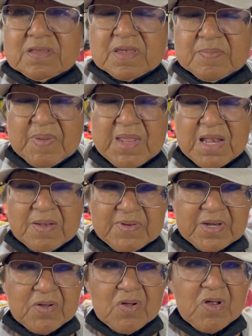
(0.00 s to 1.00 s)
Se pela el
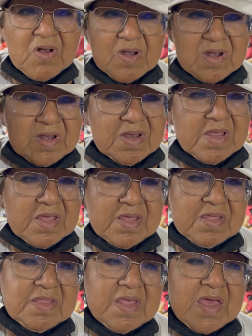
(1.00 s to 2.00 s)
frijol,
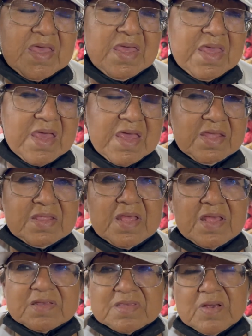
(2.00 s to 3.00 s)
de ahí
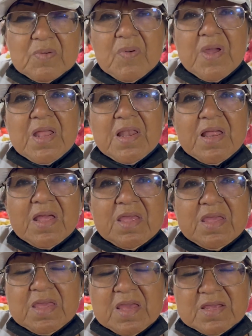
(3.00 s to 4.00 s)
este, se cuela
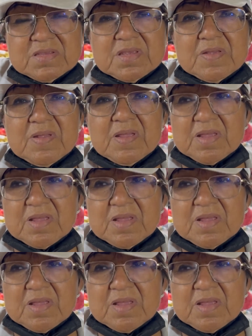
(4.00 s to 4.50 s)
y ese